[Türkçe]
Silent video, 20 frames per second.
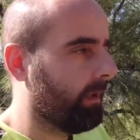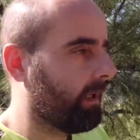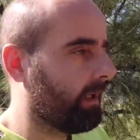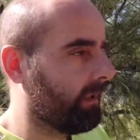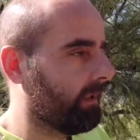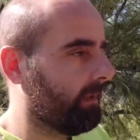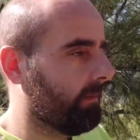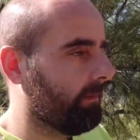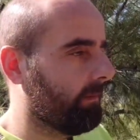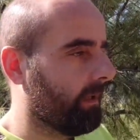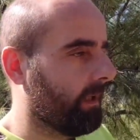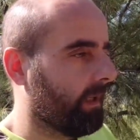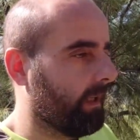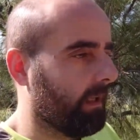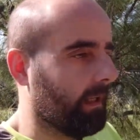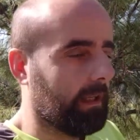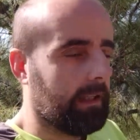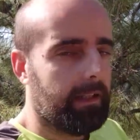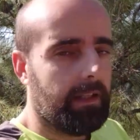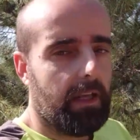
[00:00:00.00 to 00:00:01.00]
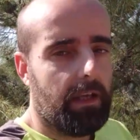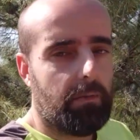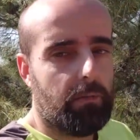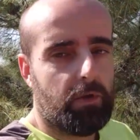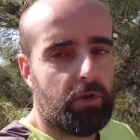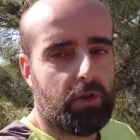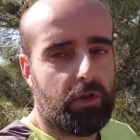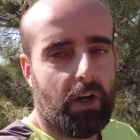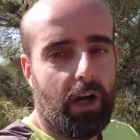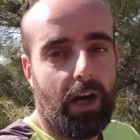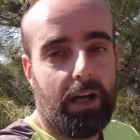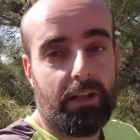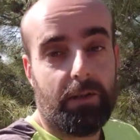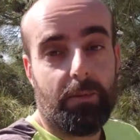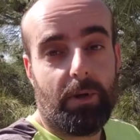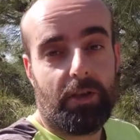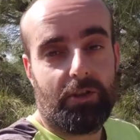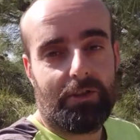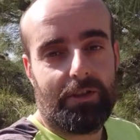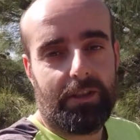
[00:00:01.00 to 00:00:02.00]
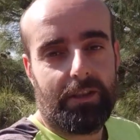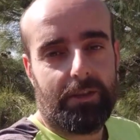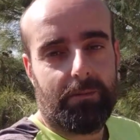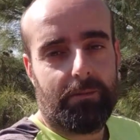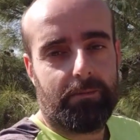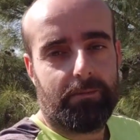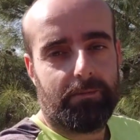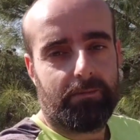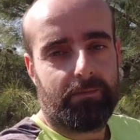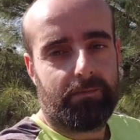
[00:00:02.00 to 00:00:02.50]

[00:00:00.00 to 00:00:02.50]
Bakalım neymiş. Haydi başlayalım.